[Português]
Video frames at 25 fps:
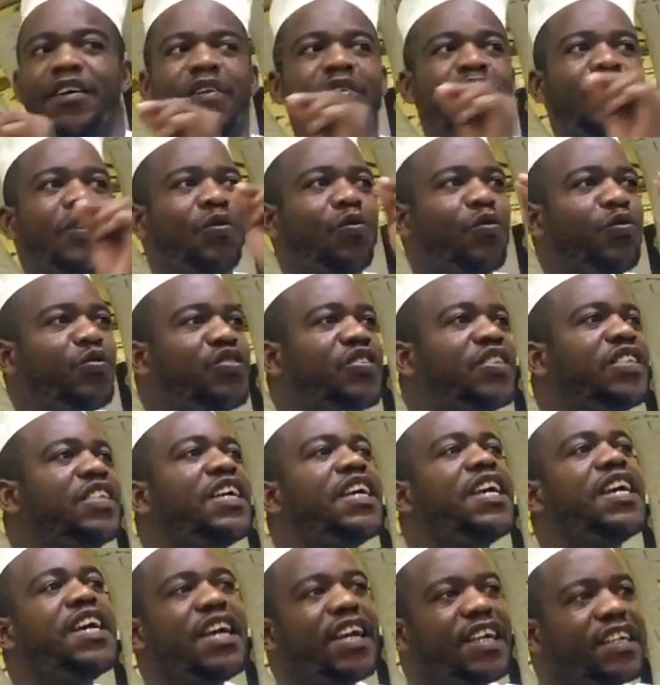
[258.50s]
os
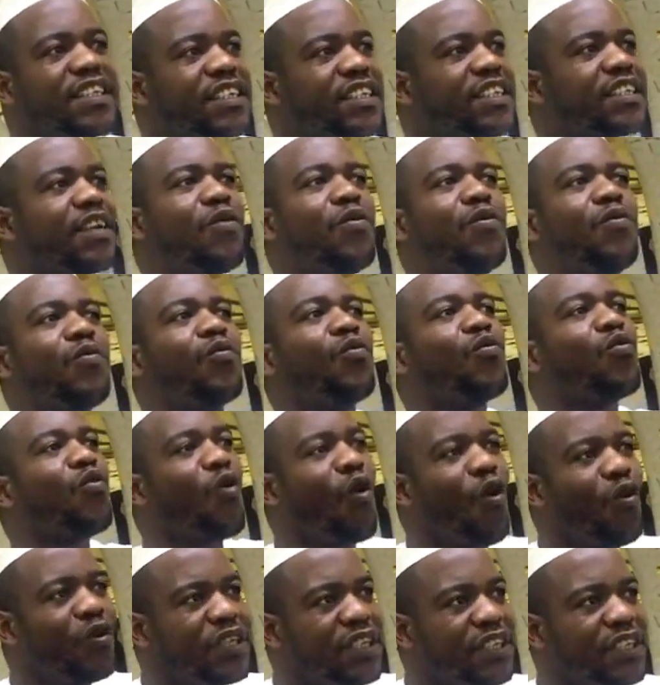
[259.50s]
dias são
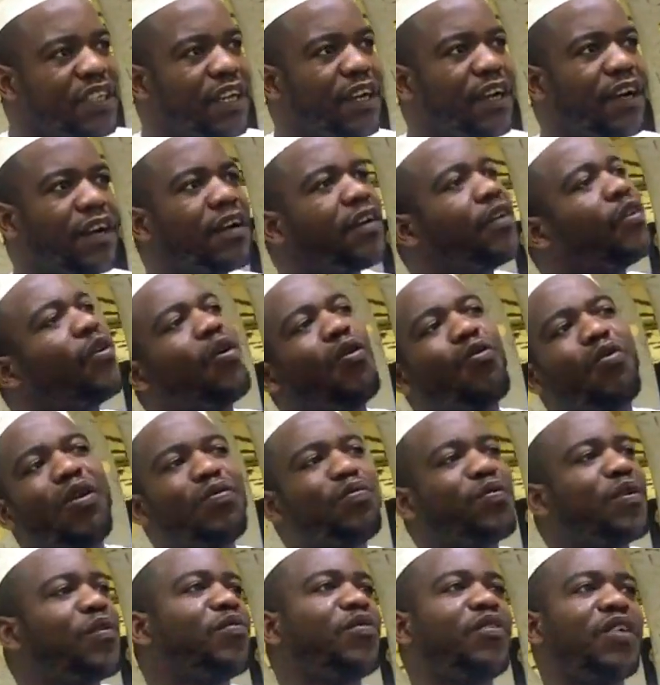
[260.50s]
contra ou a
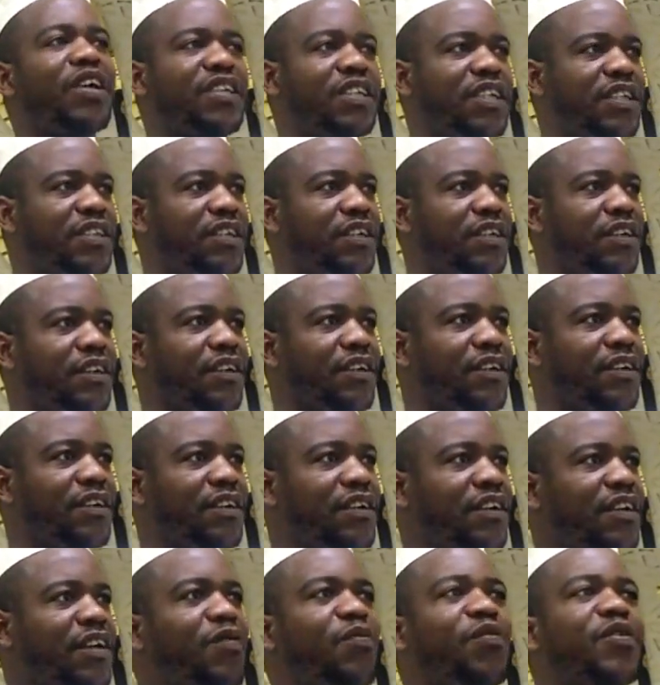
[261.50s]
favor de ti.
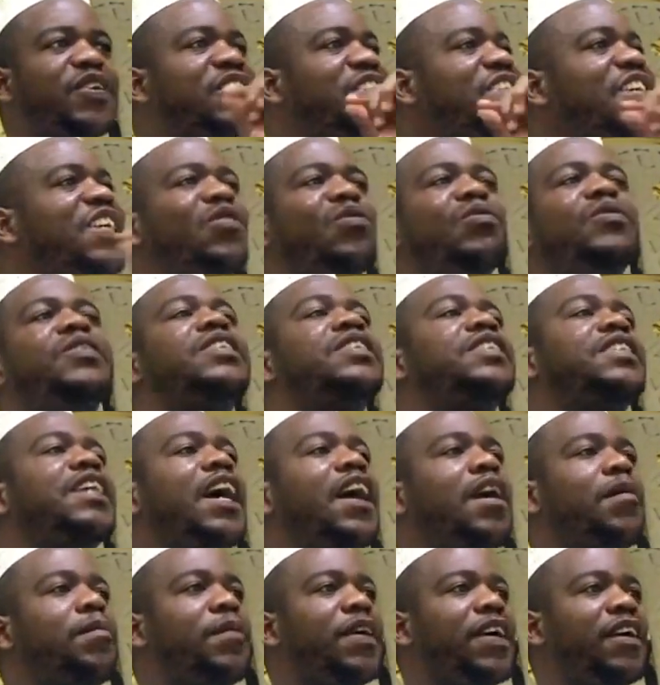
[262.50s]
E você não
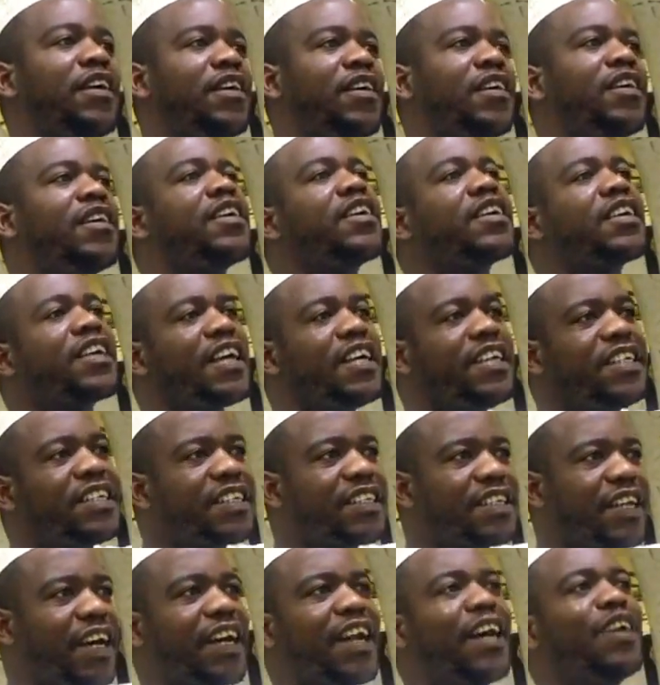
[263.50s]
sabe quem
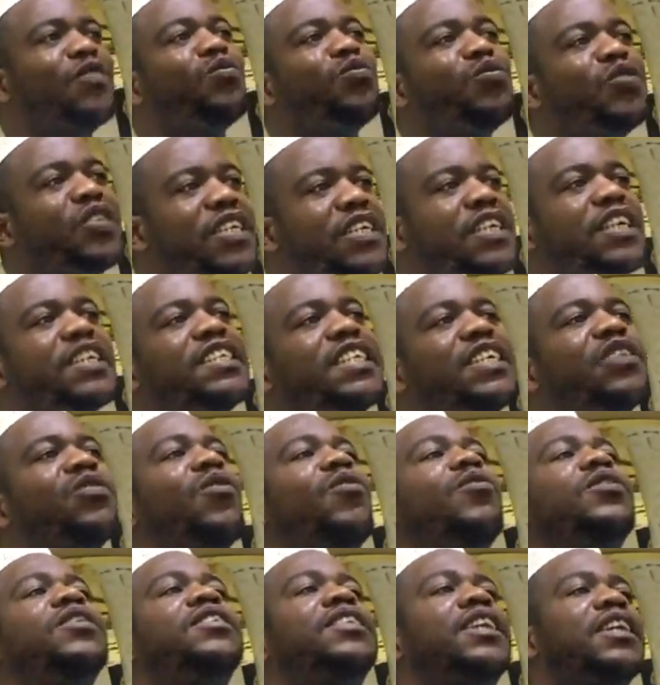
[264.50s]
estará no dia de
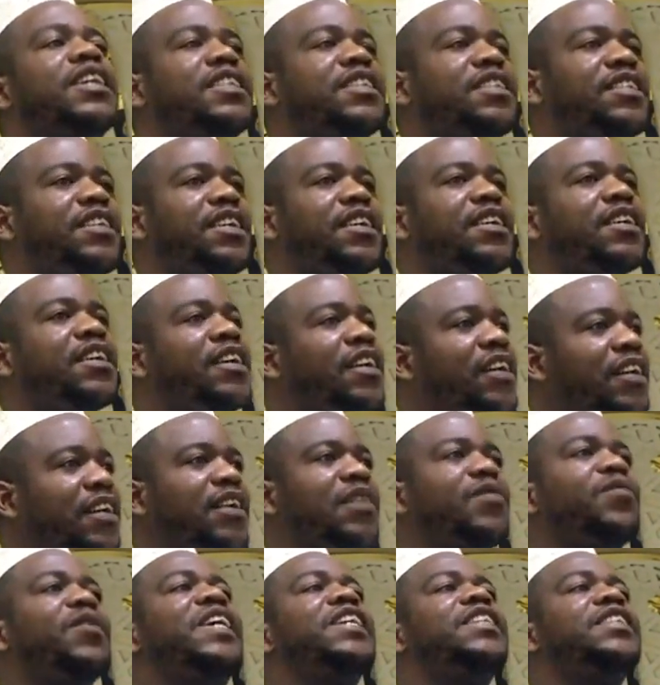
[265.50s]
contra ti que
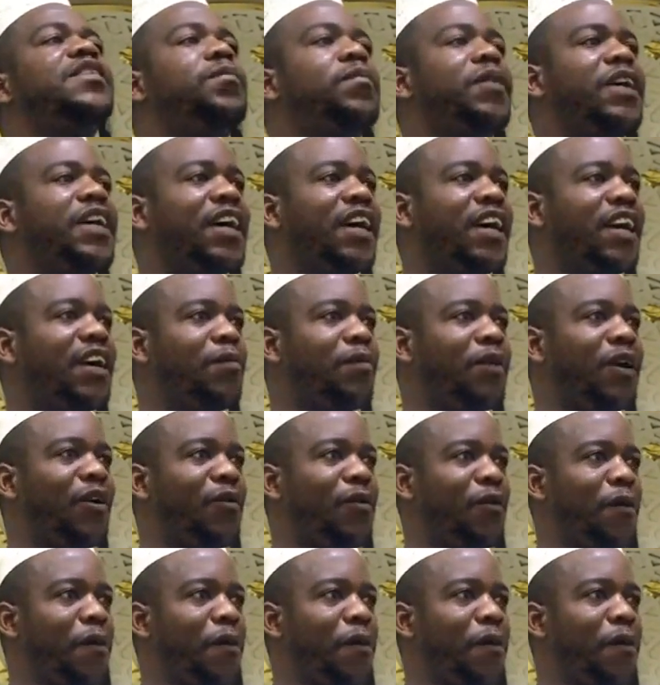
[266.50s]
vai te pegar a mão.